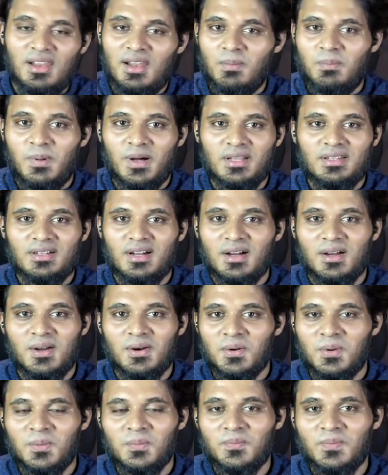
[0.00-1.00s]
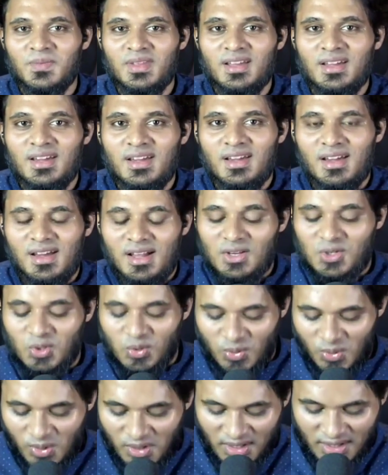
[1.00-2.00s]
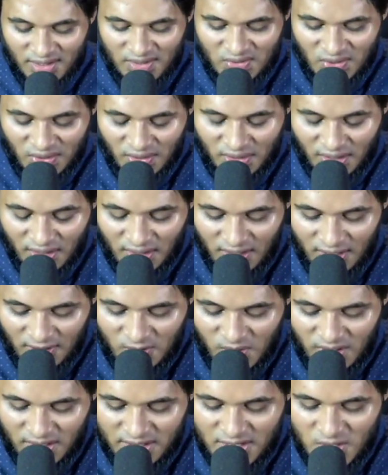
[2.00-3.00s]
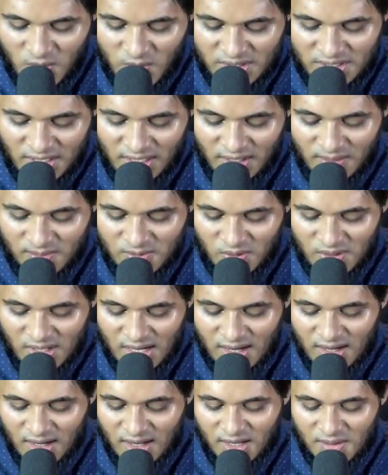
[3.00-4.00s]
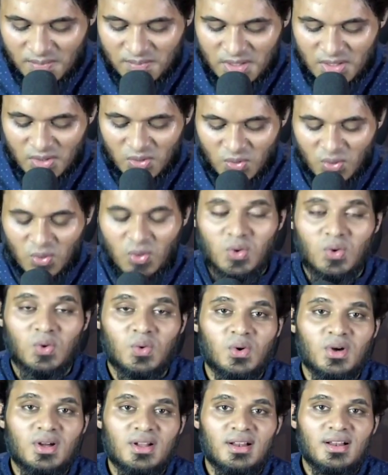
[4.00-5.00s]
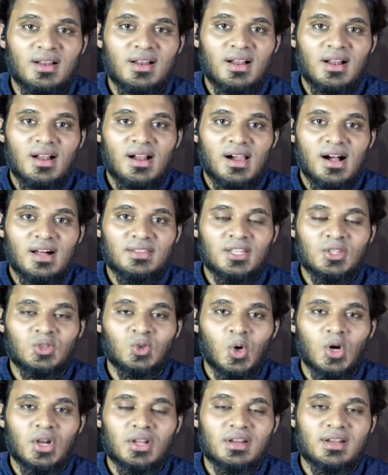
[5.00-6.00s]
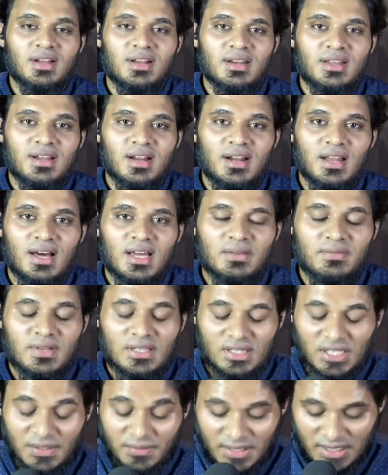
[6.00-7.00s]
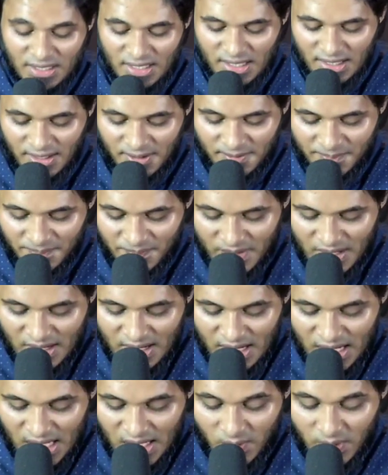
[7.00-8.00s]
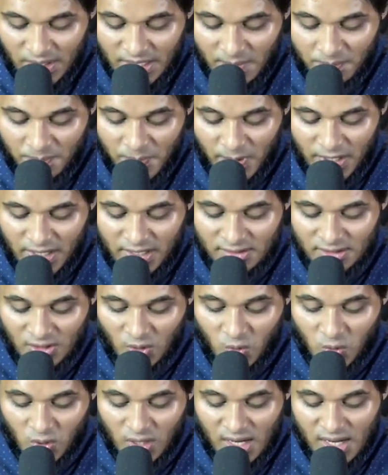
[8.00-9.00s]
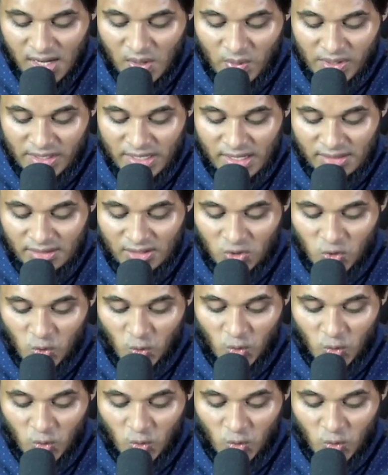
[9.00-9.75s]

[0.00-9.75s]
அல்லாஹ் பாதுகாக்கட்டும் அசுலுல்லாஹி சொல்லல்லாஹு அழகி வசல்லம் சொன்னார்கள் அந்த தோழருக்கு நீங்கள் அறிவித்து விடுங்கள் அவர் எப்படி இந்த குர்ஆனுடைய இந்த